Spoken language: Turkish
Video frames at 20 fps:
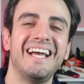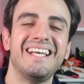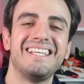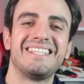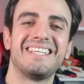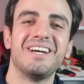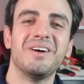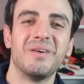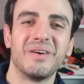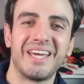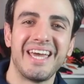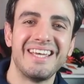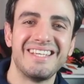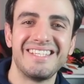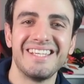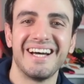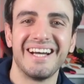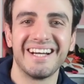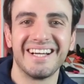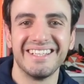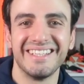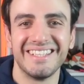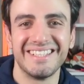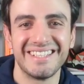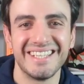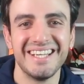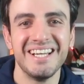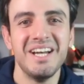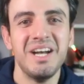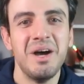eski OKC
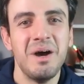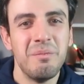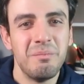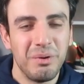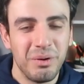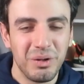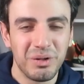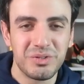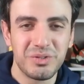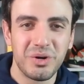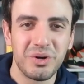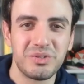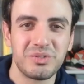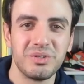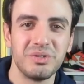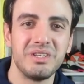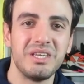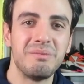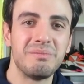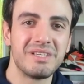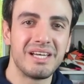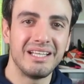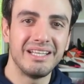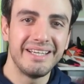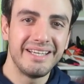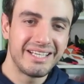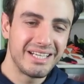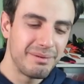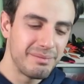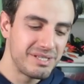arkadaşı Paul George'un imzalı
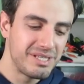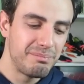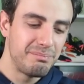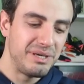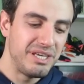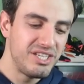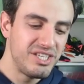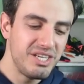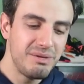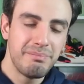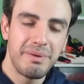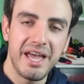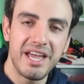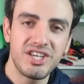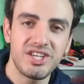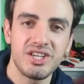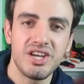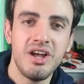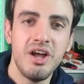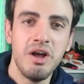ayakkabısı PG5